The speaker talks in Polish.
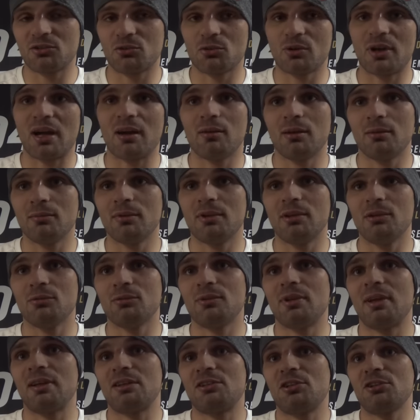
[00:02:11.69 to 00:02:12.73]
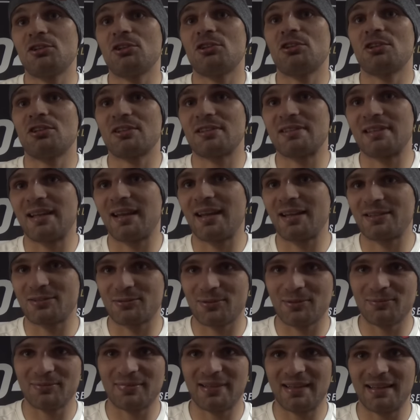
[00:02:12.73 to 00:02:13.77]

Szukałem, no i uda, cieszę się, że znalazłem.